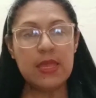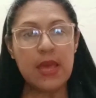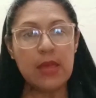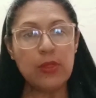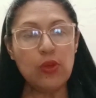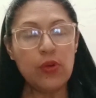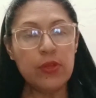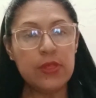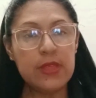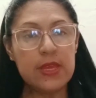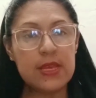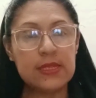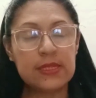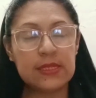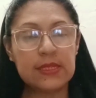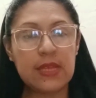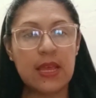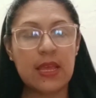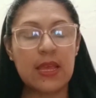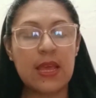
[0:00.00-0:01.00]
nos
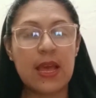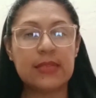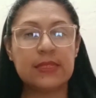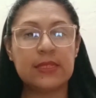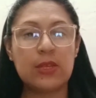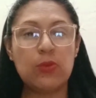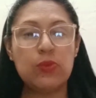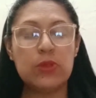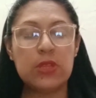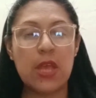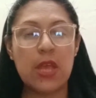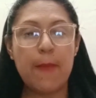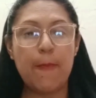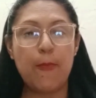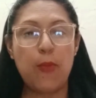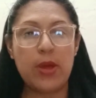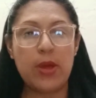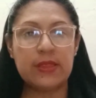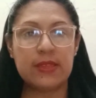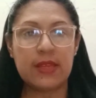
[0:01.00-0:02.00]
dice que hace un
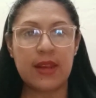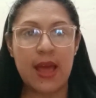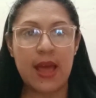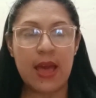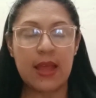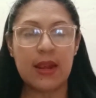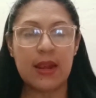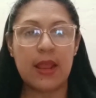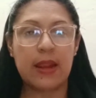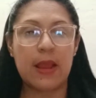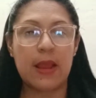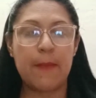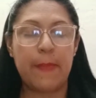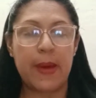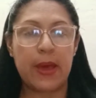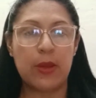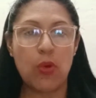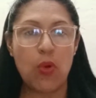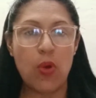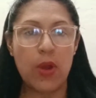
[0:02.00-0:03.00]
tiempo atrás le
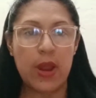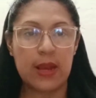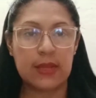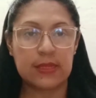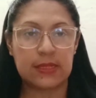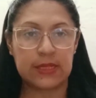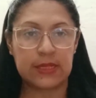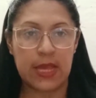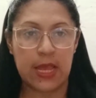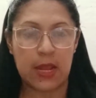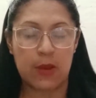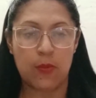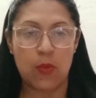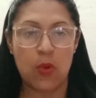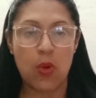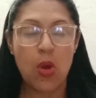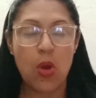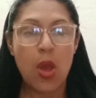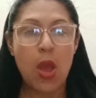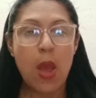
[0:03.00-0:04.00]
reparó el servo,
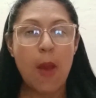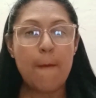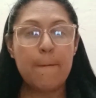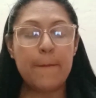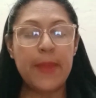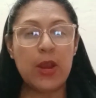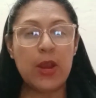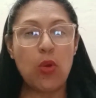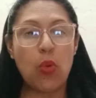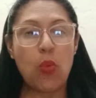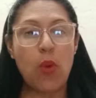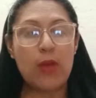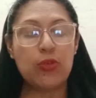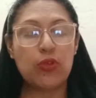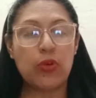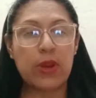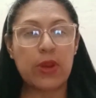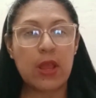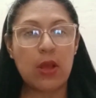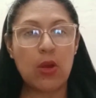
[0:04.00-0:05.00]
pero
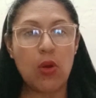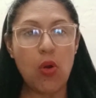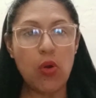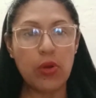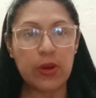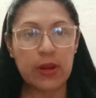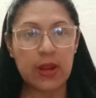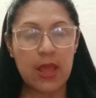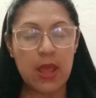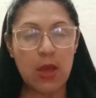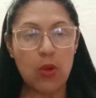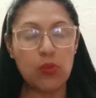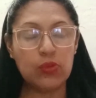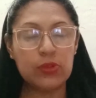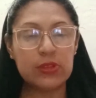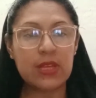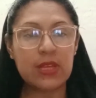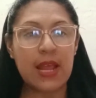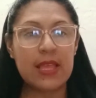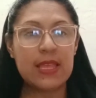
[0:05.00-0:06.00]
cuando recorre
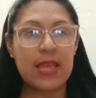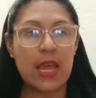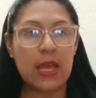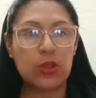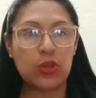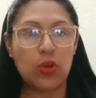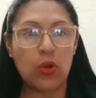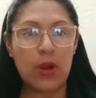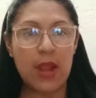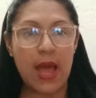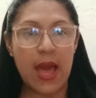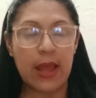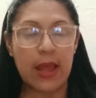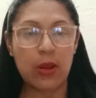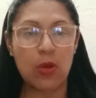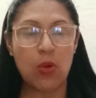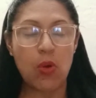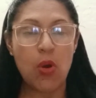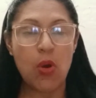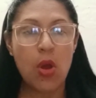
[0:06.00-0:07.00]
un trayecto
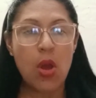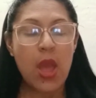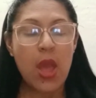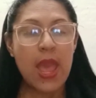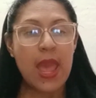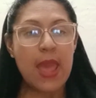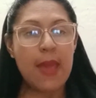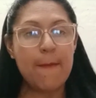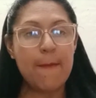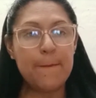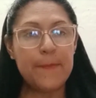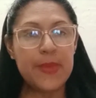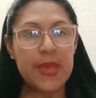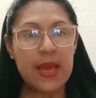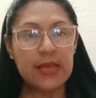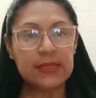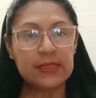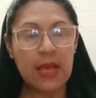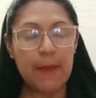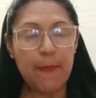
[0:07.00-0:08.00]
largo
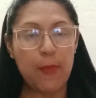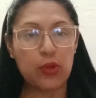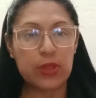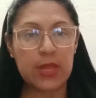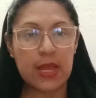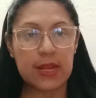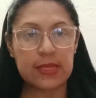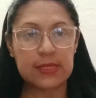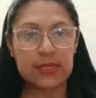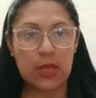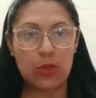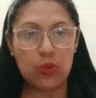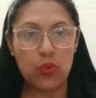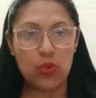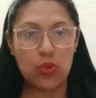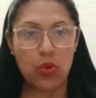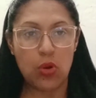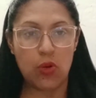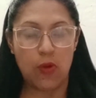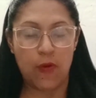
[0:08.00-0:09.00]
empieza a ponerse
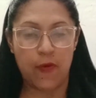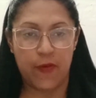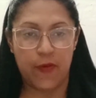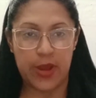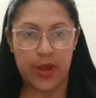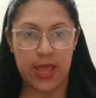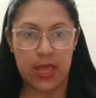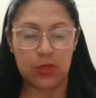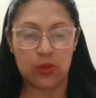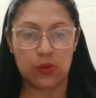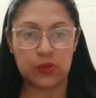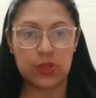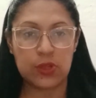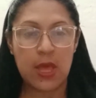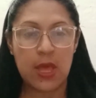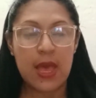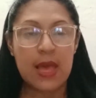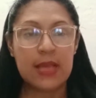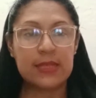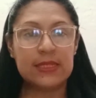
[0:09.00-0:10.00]
duro los frenos.
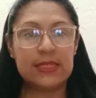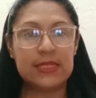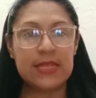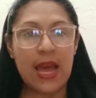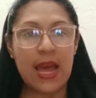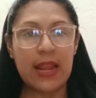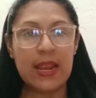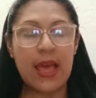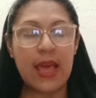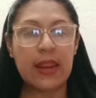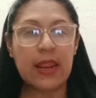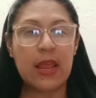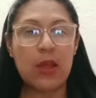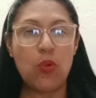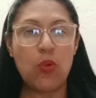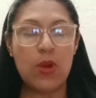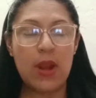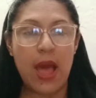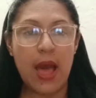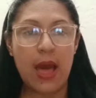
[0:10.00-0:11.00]
Ya le ha
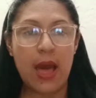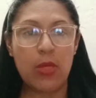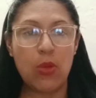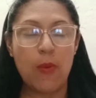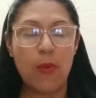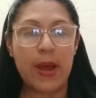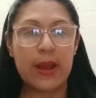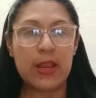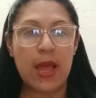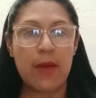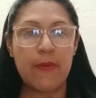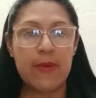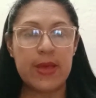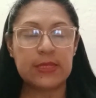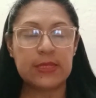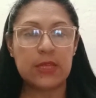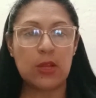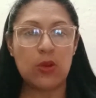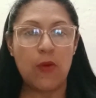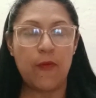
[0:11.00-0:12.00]
regulado varias
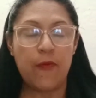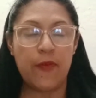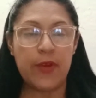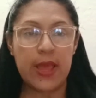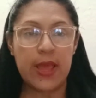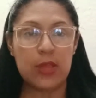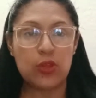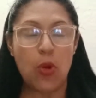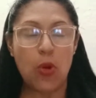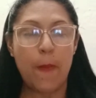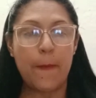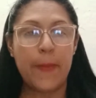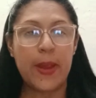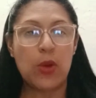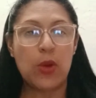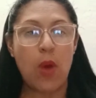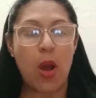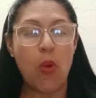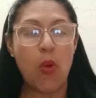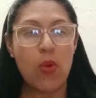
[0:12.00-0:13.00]
veces los frenos,
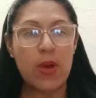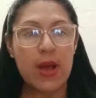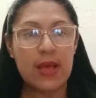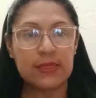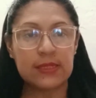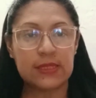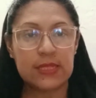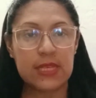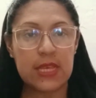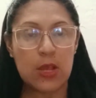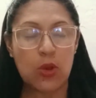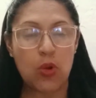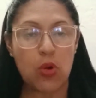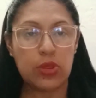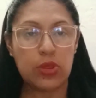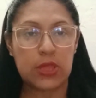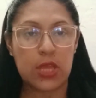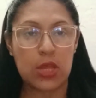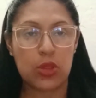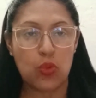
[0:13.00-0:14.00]
pero aún así
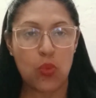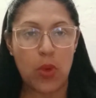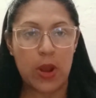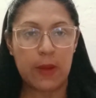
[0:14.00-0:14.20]
continúa el